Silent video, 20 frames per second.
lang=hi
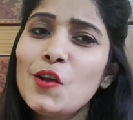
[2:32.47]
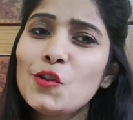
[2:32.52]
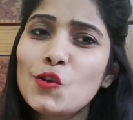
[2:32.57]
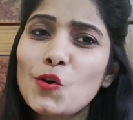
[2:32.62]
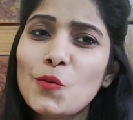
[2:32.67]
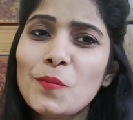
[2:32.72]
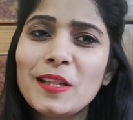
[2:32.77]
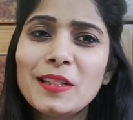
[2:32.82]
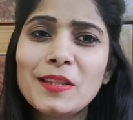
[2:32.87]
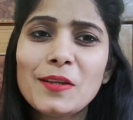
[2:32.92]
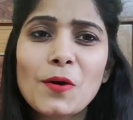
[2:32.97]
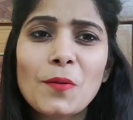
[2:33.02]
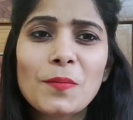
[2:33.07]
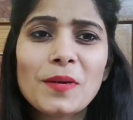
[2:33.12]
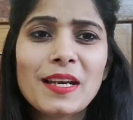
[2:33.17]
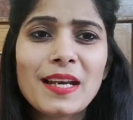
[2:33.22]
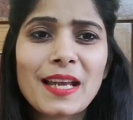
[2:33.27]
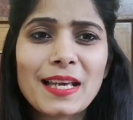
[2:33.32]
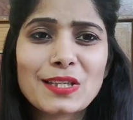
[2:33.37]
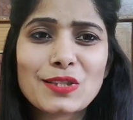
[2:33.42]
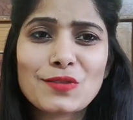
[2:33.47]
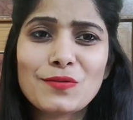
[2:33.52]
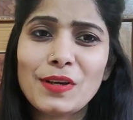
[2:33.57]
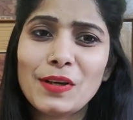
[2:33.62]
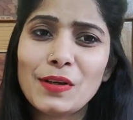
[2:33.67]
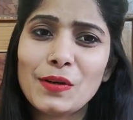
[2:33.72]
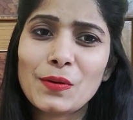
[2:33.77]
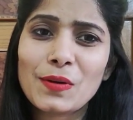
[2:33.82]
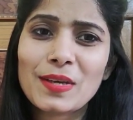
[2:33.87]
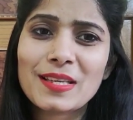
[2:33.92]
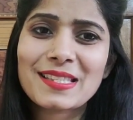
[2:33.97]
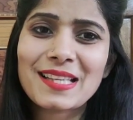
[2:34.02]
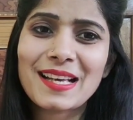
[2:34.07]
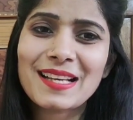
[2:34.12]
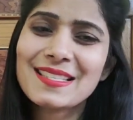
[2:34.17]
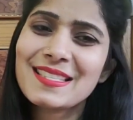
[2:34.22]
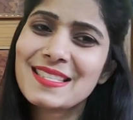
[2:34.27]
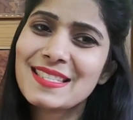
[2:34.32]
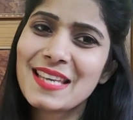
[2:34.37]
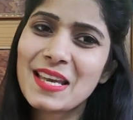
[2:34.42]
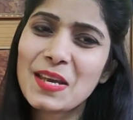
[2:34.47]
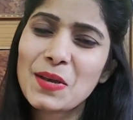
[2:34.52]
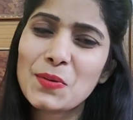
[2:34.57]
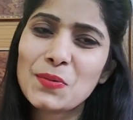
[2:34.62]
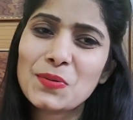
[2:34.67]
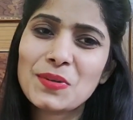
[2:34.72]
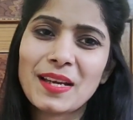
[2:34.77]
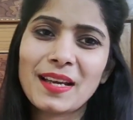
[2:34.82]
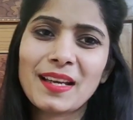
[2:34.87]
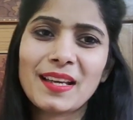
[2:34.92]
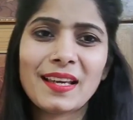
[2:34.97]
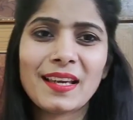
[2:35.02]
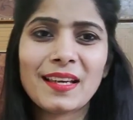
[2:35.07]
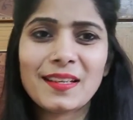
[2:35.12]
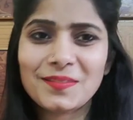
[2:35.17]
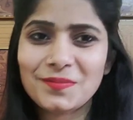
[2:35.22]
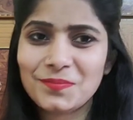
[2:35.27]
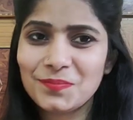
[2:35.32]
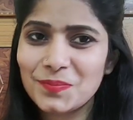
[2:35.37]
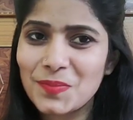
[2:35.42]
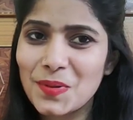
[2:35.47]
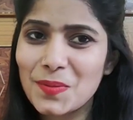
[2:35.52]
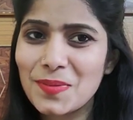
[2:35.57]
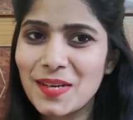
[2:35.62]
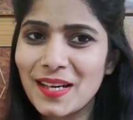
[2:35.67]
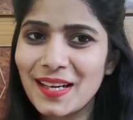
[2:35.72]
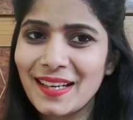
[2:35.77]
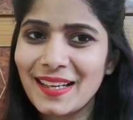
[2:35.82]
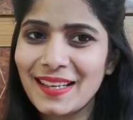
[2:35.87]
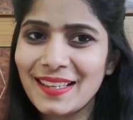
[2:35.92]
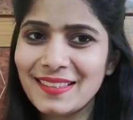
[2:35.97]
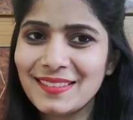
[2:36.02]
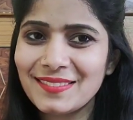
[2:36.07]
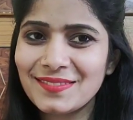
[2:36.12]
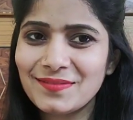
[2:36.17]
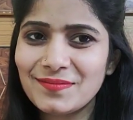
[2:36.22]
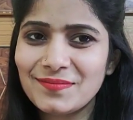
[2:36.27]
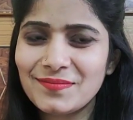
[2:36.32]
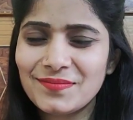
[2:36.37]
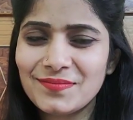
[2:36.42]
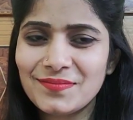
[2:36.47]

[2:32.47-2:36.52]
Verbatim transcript: तो मिलती हूँ अपनी नेक्स्ट वीडियो के साथ सी यू टेक केयर बाय